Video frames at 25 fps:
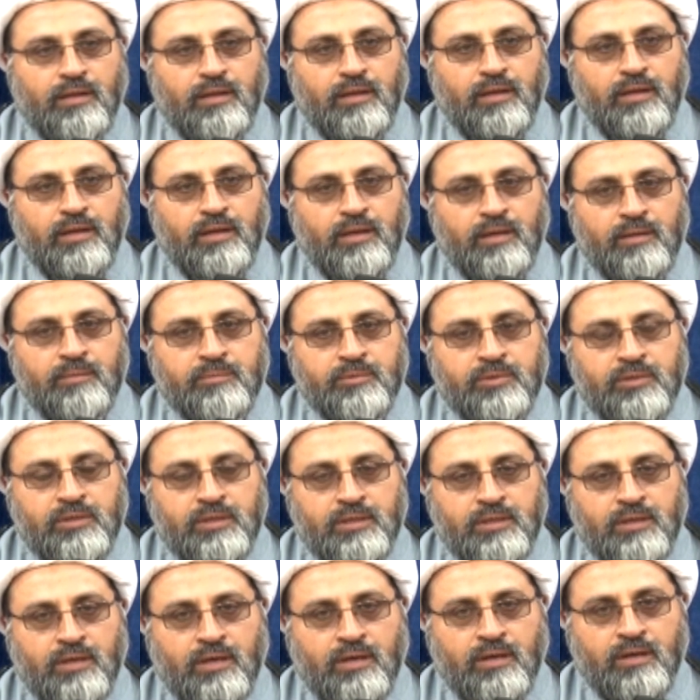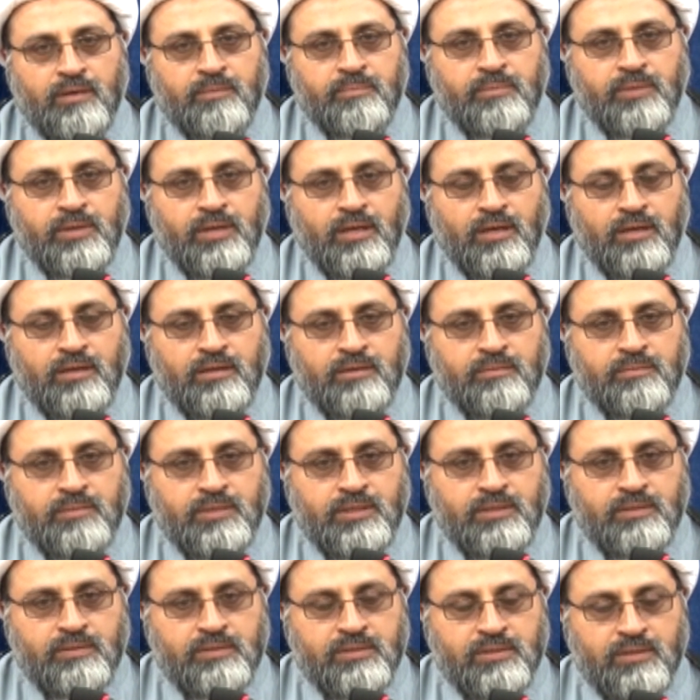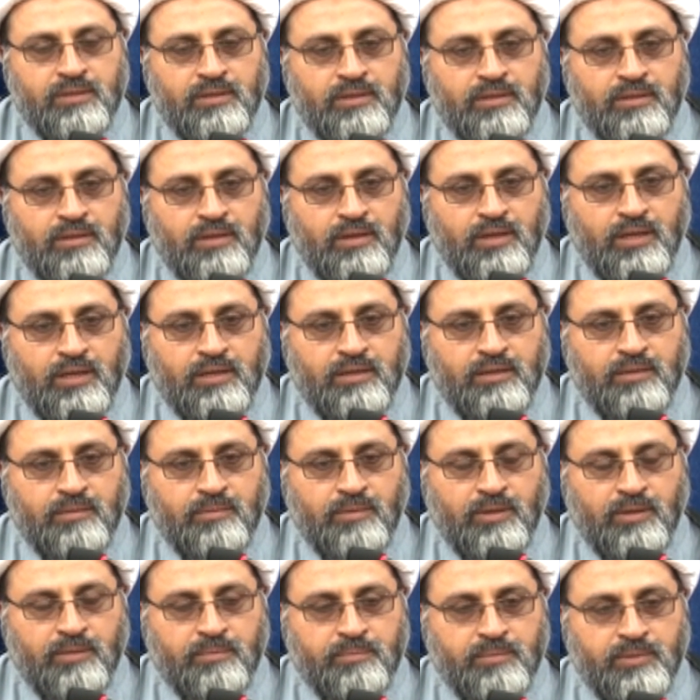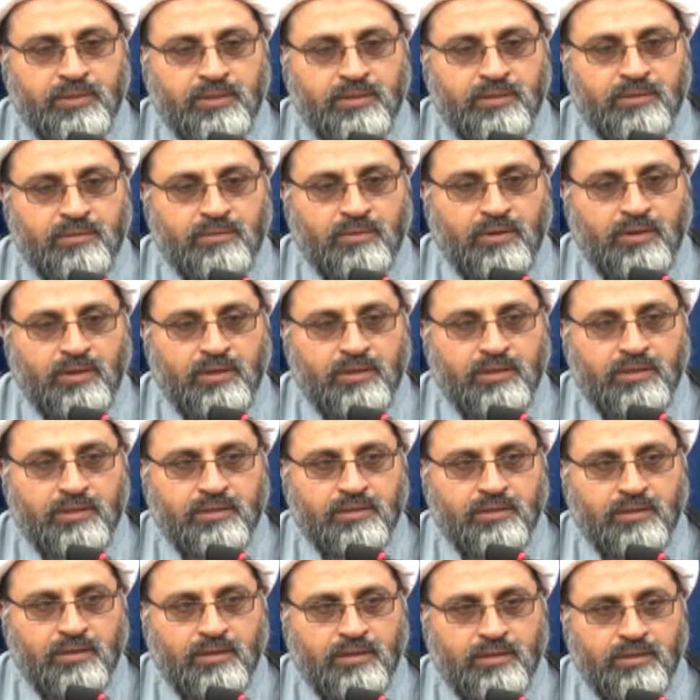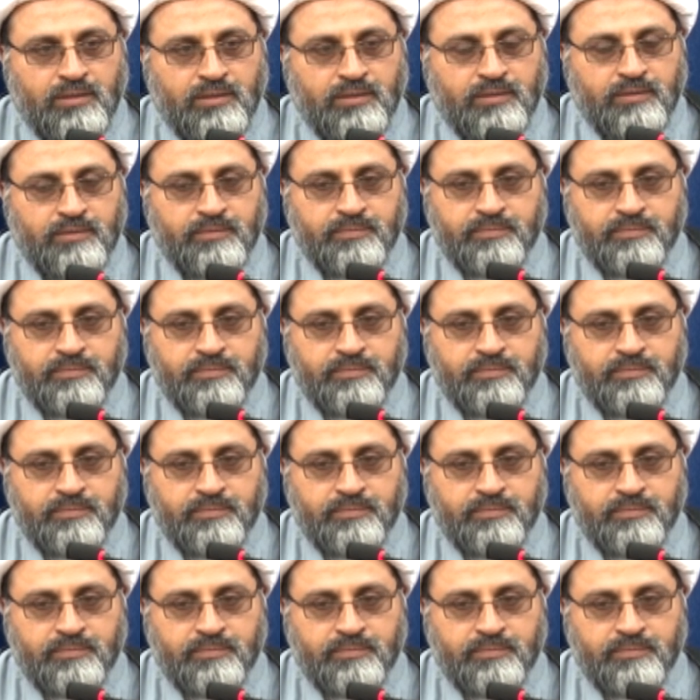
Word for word: الحمد لله رب العالمين وصلى الله على محمد وآله الطاهرين